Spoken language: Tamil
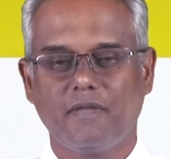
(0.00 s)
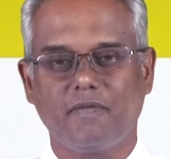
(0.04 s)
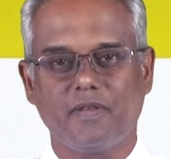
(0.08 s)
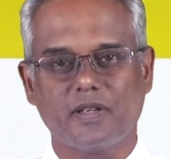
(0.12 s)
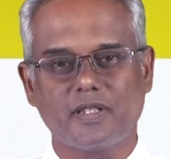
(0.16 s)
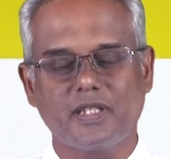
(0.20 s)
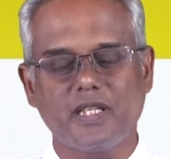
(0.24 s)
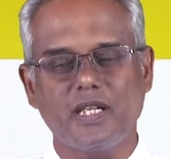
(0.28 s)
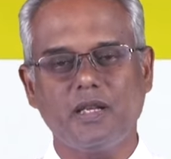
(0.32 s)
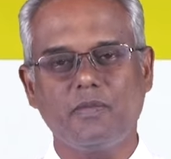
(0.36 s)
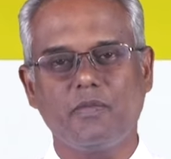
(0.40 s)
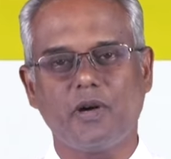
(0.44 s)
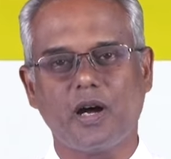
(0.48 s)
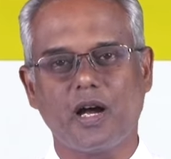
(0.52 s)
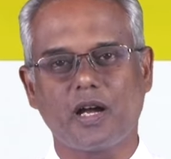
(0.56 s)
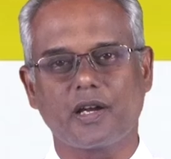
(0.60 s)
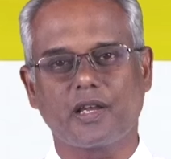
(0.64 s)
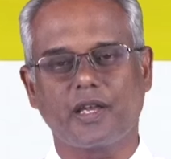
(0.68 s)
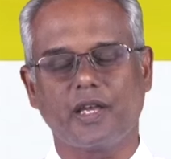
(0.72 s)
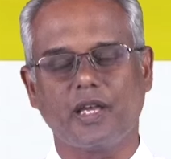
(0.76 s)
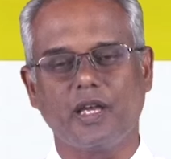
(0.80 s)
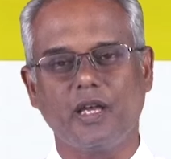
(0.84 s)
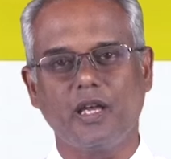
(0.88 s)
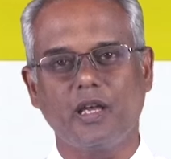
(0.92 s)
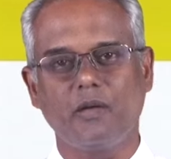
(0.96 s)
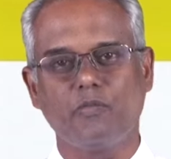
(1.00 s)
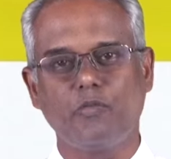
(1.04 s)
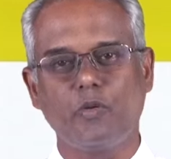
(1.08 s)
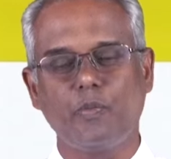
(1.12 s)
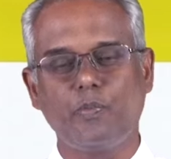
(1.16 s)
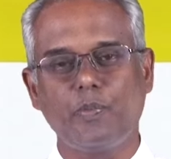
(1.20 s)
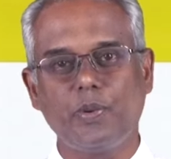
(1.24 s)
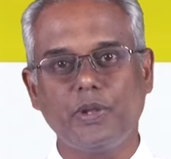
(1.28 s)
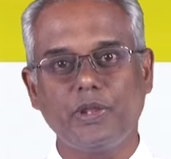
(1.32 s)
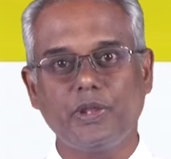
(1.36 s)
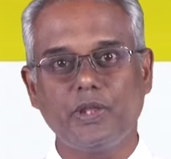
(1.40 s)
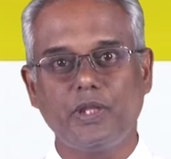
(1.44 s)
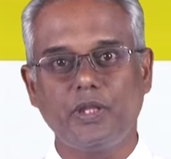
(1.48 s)
வசனமாக
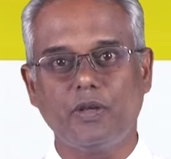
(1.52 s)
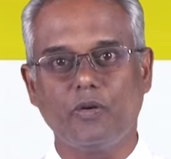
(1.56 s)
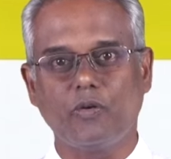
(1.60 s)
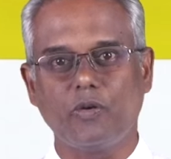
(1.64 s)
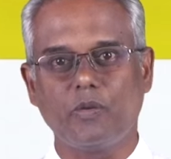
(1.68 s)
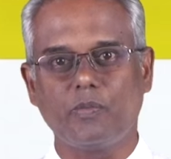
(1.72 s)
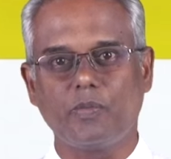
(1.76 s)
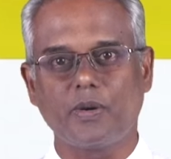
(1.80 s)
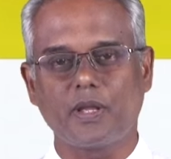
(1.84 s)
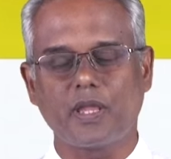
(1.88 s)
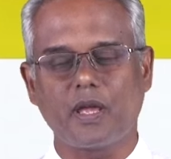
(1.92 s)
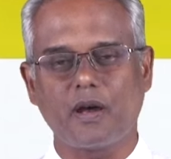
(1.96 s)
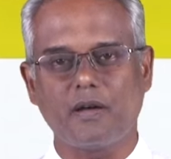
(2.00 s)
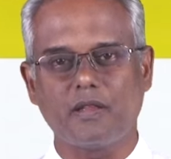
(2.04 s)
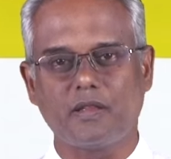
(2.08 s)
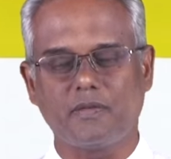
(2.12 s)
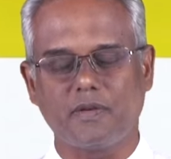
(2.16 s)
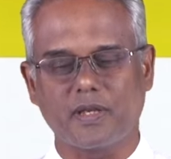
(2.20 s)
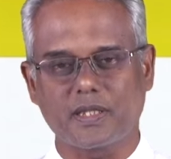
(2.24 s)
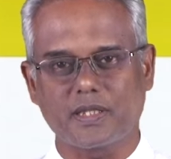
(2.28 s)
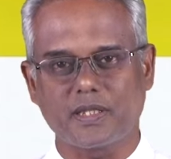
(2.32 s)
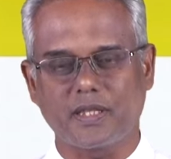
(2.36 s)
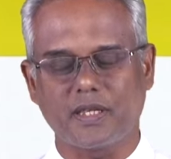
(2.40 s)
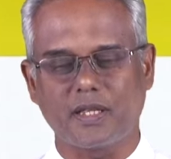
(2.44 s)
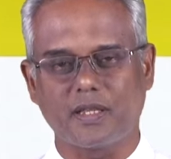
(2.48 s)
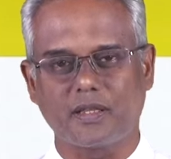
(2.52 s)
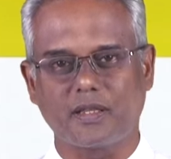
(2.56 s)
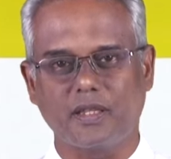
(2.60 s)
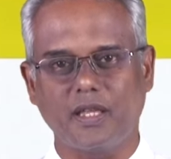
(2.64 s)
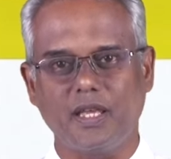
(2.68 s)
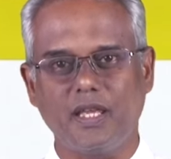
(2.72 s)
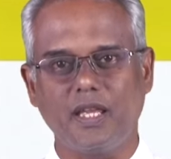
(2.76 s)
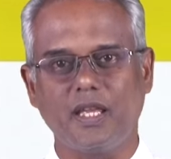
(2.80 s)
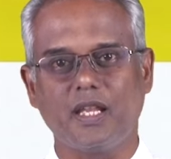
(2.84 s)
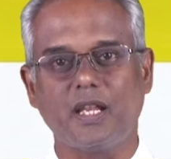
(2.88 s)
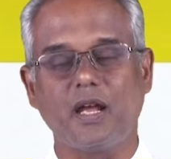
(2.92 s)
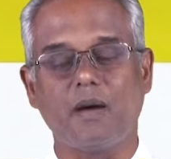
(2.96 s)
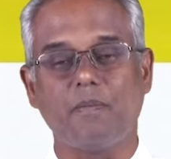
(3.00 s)
முப்பத்தி ஒன்பதாவது வசனத்தை
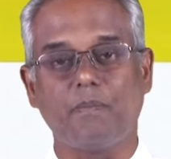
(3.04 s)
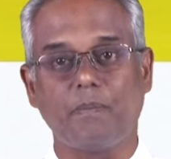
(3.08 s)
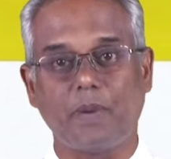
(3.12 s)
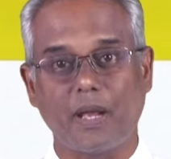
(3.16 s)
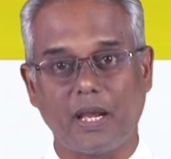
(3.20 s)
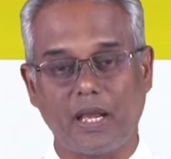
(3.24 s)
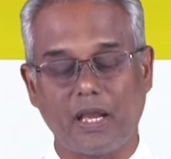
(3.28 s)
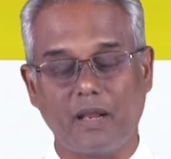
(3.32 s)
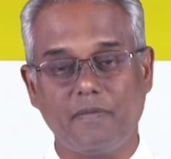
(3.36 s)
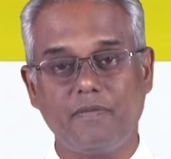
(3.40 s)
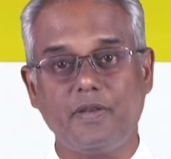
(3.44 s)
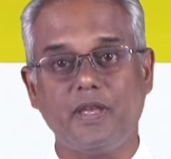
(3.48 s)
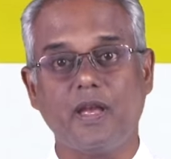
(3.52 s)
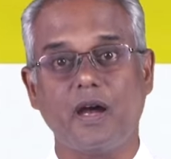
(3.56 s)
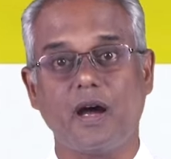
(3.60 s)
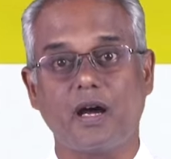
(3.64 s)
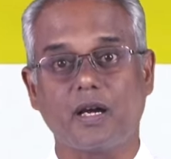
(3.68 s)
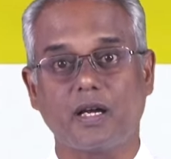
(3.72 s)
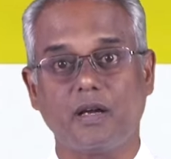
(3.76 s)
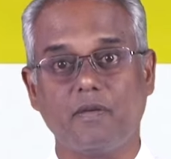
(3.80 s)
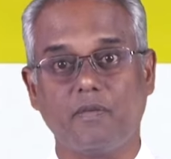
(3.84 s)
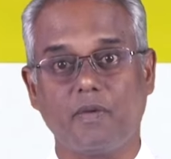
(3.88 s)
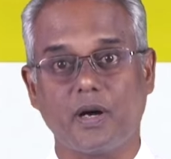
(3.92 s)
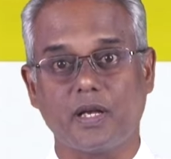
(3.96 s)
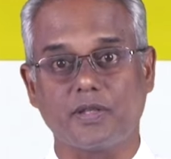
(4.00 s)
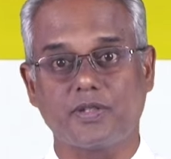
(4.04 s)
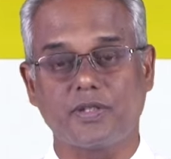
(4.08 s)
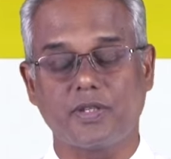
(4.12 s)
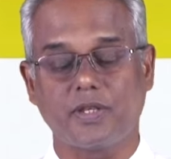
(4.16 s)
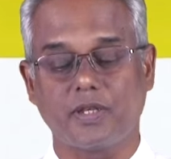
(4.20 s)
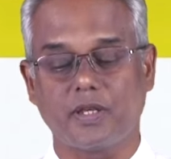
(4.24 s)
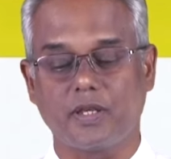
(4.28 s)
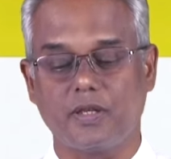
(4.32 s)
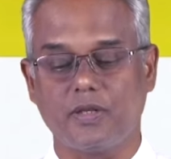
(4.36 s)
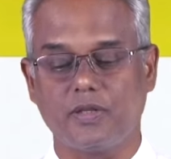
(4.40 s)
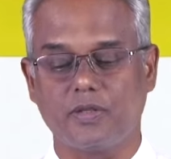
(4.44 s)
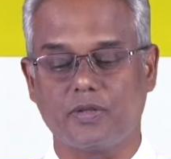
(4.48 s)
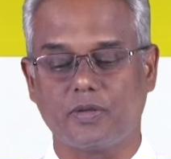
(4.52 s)
நாம் பல்லவியாக
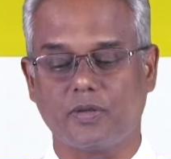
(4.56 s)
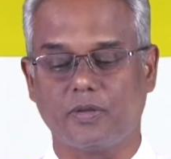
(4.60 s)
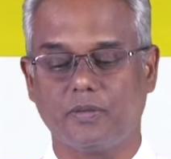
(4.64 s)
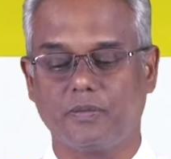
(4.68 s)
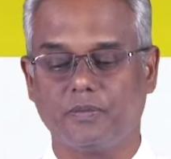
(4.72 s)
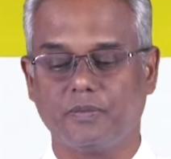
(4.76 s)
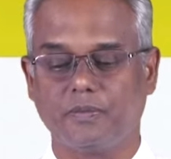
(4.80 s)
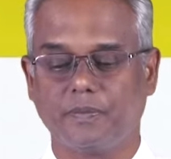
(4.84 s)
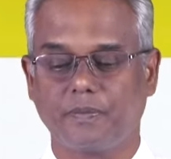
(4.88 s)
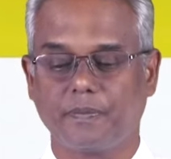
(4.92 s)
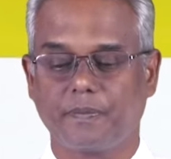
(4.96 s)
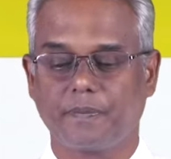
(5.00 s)
வாசிக்கின்றோம்